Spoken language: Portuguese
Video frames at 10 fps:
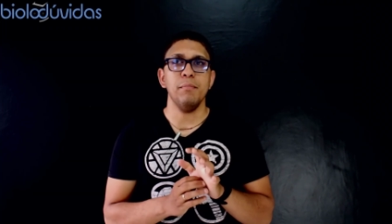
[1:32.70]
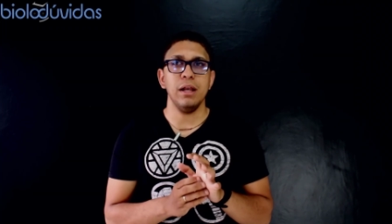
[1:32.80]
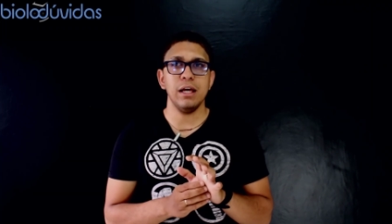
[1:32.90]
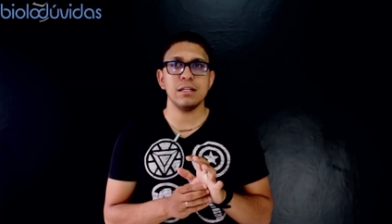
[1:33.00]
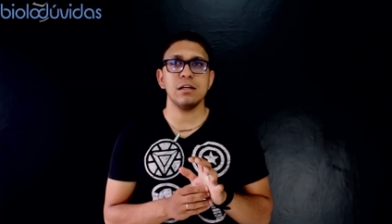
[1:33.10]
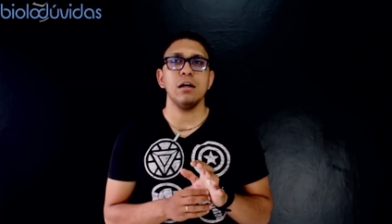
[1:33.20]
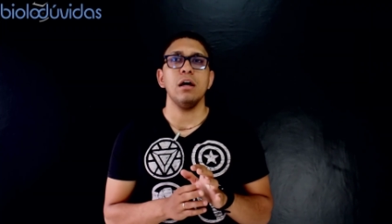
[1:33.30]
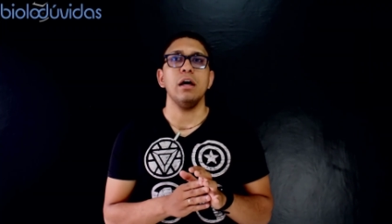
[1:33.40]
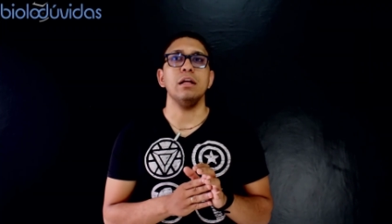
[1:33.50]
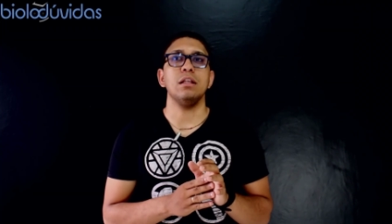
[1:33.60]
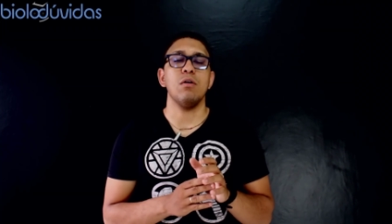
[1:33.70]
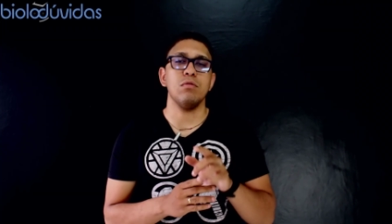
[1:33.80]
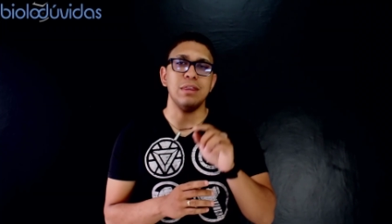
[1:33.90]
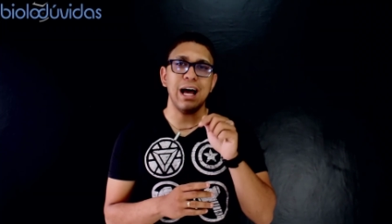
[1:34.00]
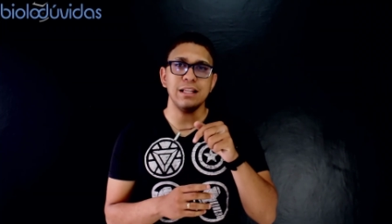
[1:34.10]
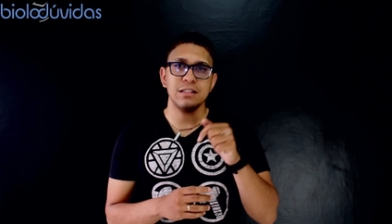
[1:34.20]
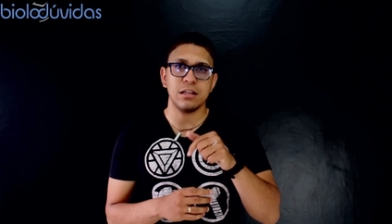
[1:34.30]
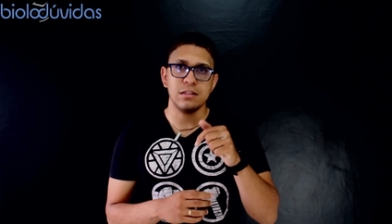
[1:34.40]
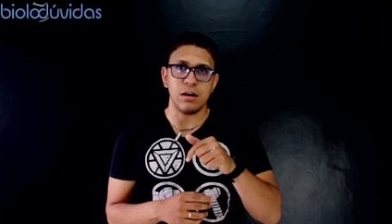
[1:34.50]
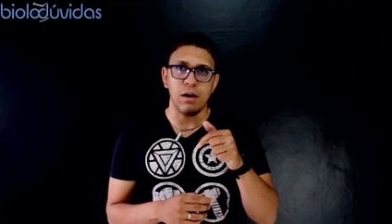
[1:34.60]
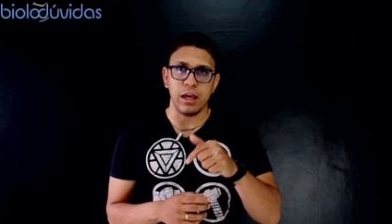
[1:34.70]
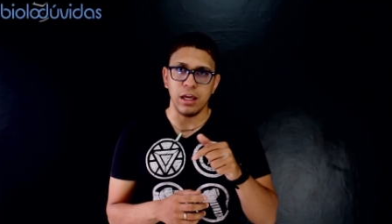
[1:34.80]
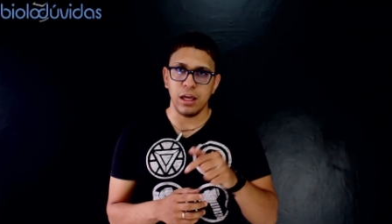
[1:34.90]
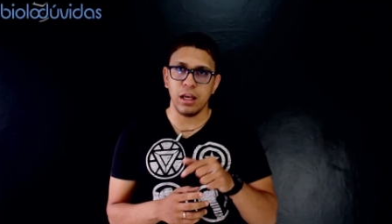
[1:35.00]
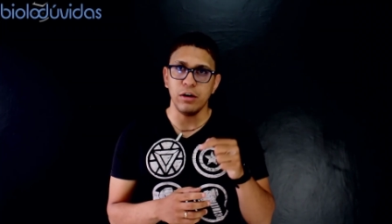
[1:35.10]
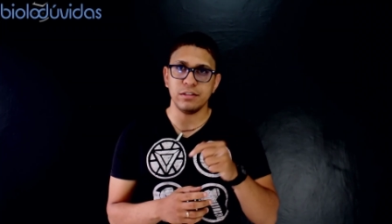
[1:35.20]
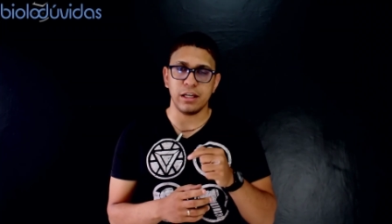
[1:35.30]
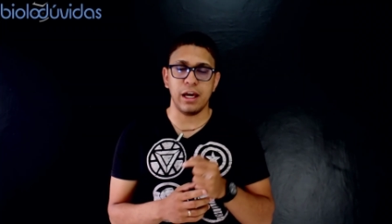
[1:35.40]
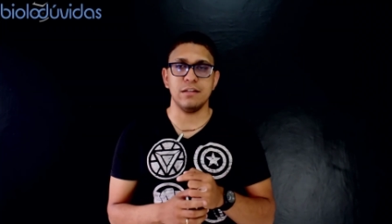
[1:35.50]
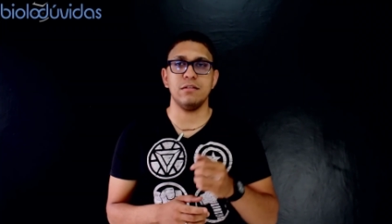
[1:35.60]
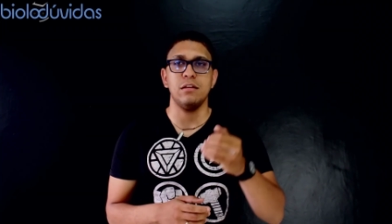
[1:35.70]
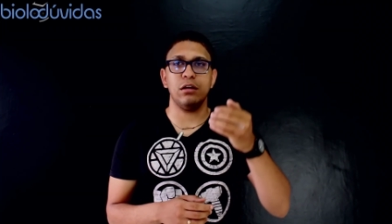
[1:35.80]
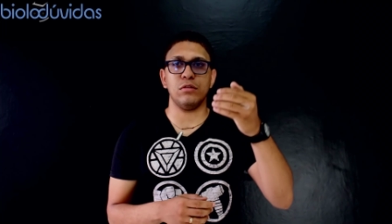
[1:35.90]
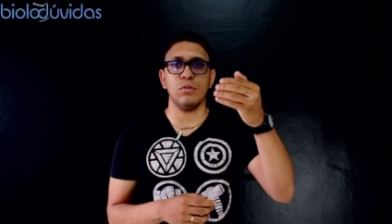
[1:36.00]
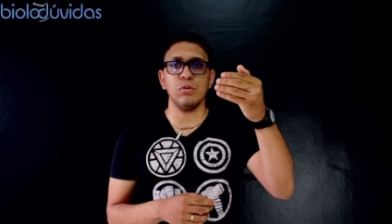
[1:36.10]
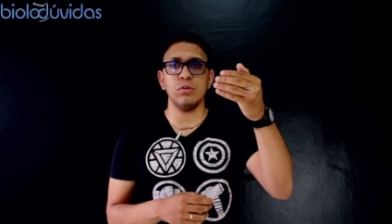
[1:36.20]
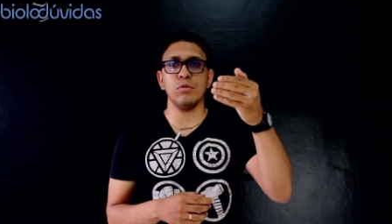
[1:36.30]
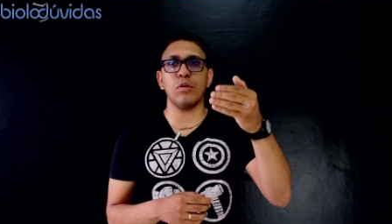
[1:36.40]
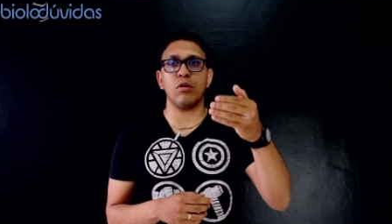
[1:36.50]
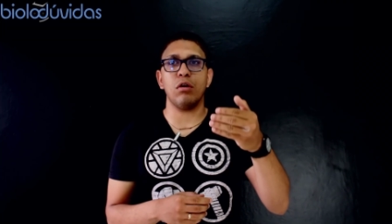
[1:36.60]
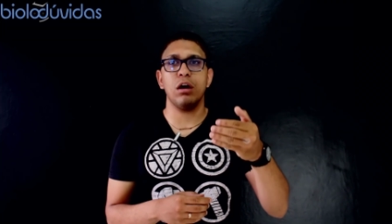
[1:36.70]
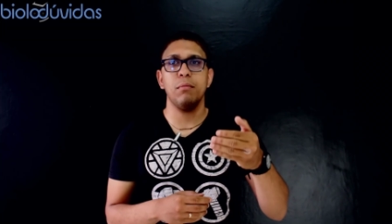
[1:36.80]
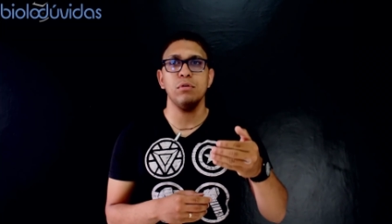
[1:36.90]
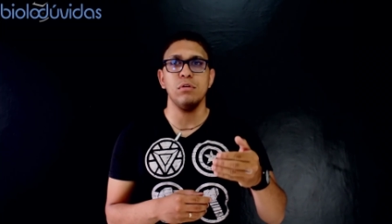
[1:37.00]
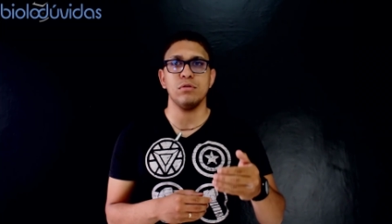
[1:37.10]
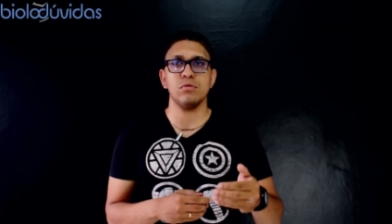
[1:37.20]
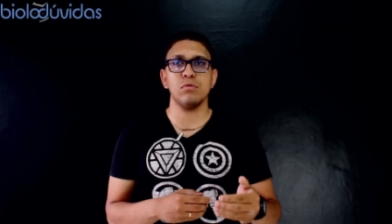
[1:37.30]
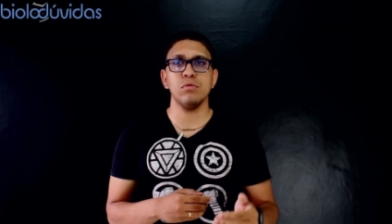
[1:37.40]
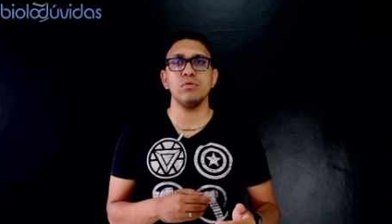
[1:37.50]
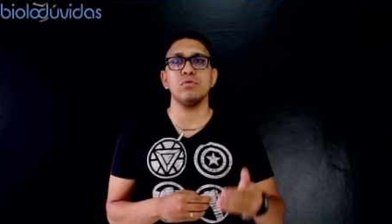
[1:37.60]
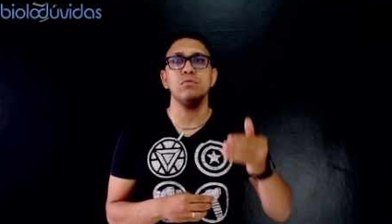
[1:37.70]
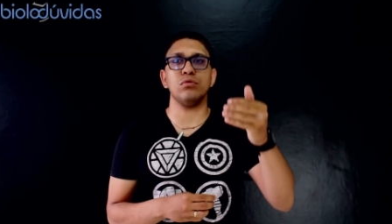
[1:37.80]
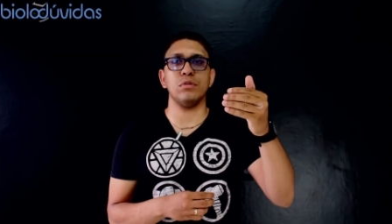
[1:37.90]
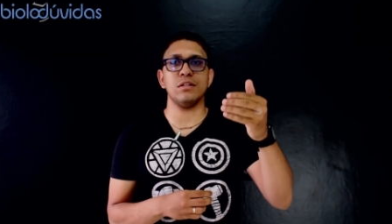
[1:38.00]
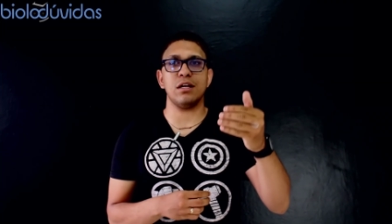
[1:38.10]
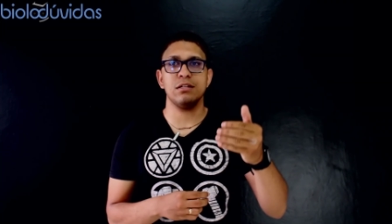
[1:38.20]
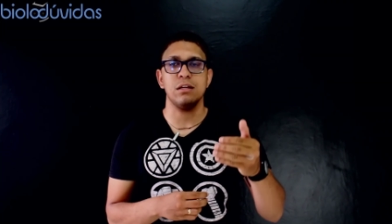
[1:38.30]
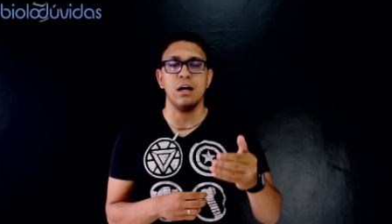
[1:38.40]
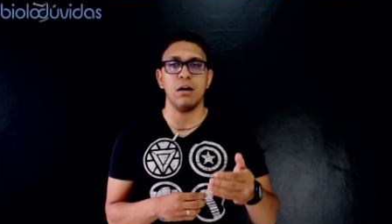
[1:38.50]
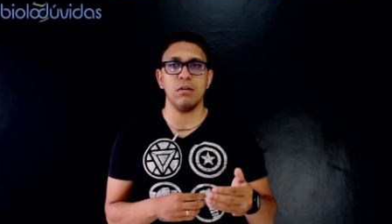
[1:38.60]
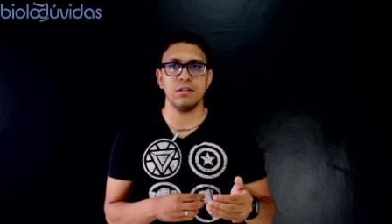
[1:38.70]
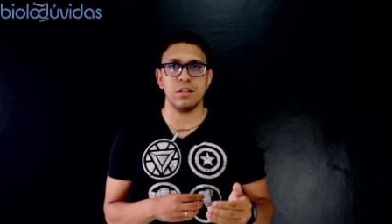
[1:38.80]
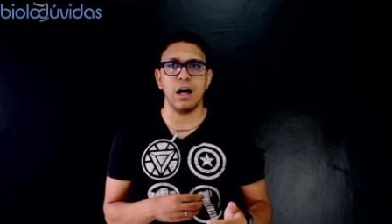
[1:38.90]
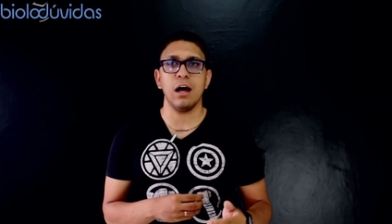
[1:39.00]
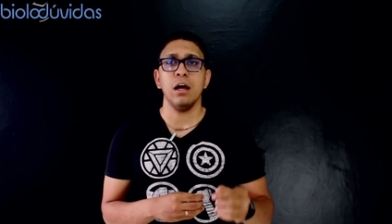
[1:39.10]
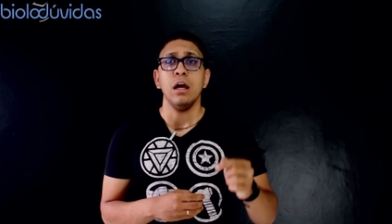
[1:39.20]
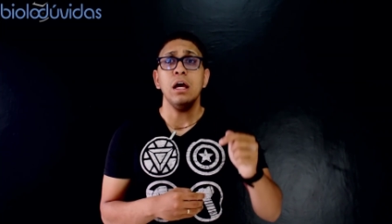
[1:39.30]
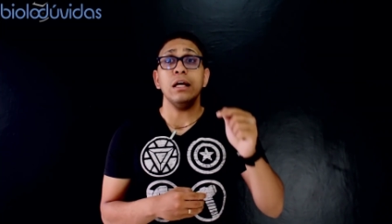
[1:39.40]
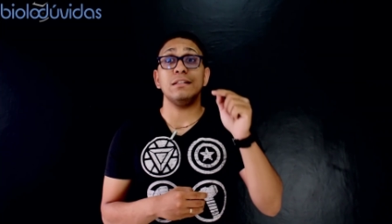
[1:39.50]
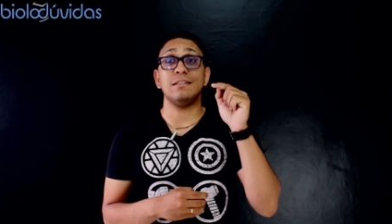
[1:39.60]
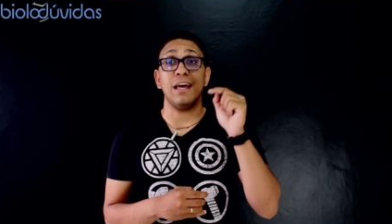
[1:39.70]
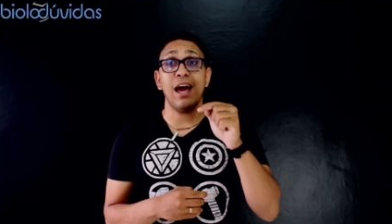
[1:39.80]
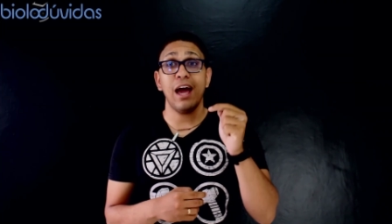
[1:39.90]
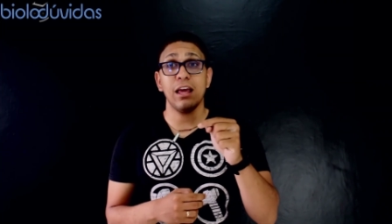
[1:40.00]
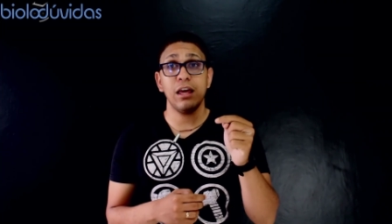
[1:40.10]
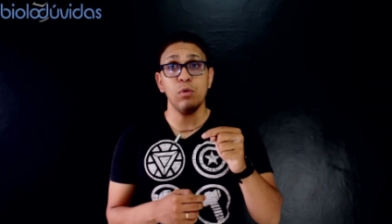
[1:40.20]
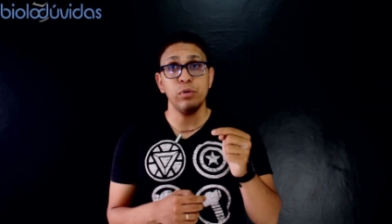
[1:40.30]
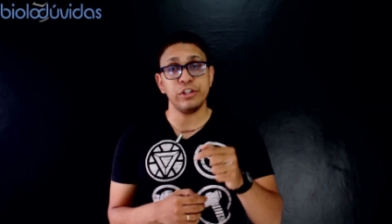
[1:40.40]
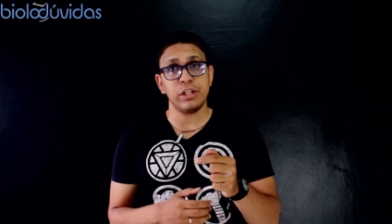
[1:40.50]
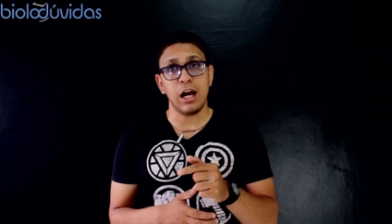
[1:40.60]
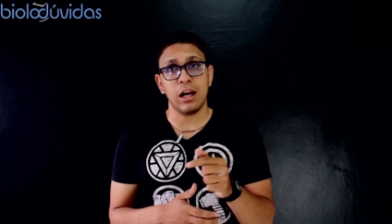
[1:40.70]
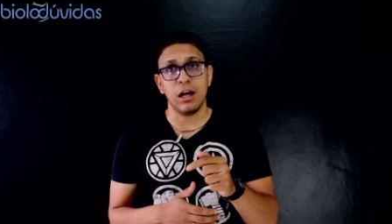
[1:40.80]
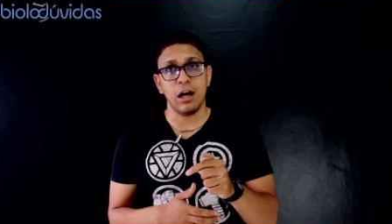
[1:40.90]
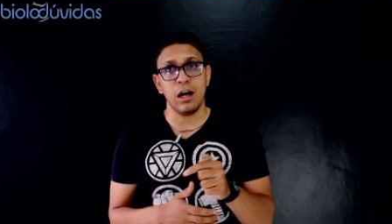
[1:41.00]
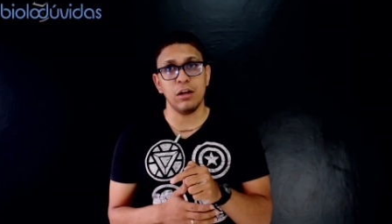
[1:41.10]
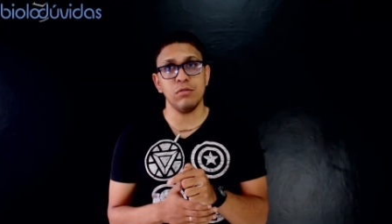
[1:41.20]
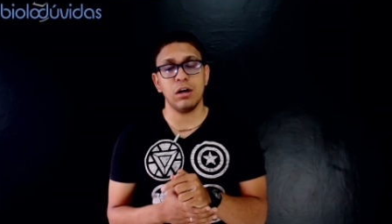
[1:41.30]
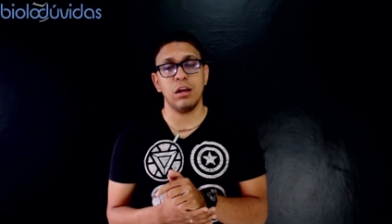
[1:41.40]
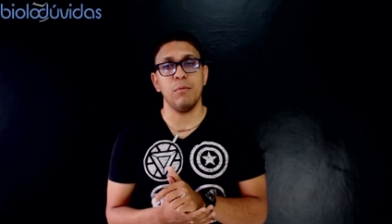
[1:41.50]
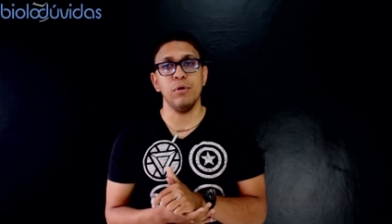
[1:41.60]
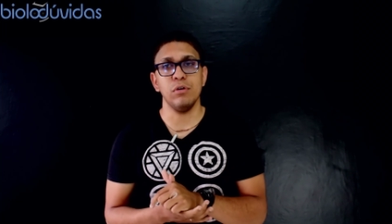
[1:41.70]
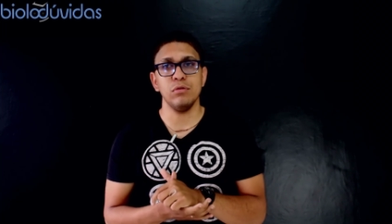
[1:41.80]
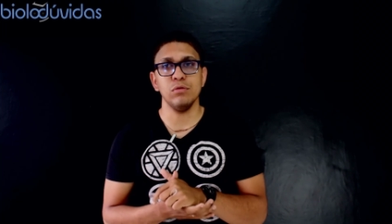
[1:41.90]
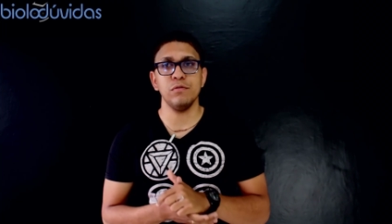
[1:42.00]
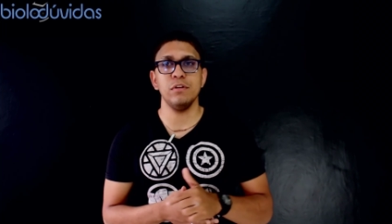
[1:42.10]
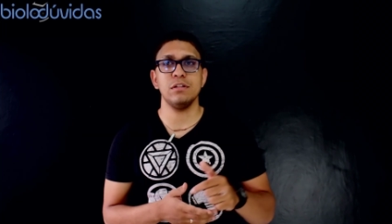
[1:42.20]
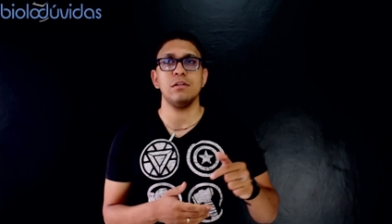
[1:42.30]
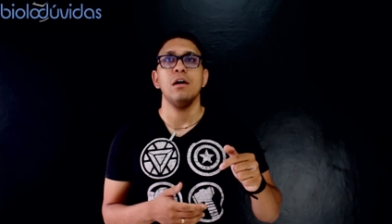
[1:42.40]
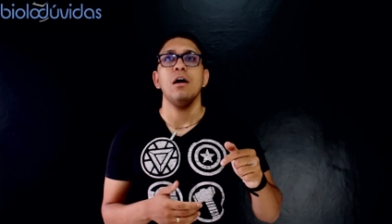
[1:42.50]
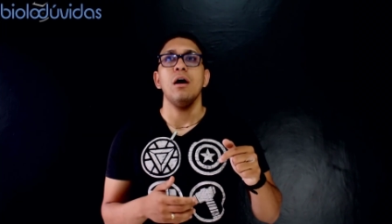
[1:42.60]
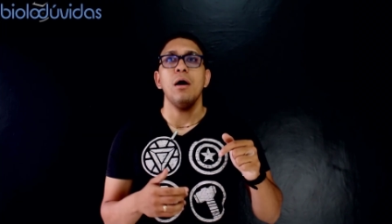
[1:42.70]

Beleza? Então, na descrição aí, não esquece, tem todo o cronograma do nosso curso, com todas as aulas, tá? Segue o Instagram do canal Biolo Dúvidas.